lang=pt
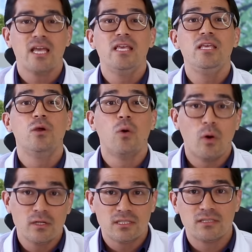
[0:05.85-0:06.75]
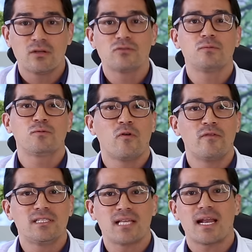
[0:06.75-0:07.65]
e hoje nós vamos
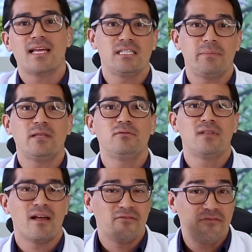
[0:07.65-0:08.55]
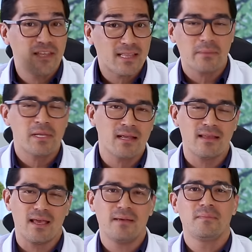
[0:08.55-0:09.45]
conversar a respeito da vitamina
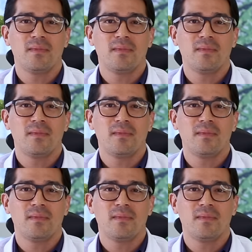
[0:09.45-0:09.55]
D.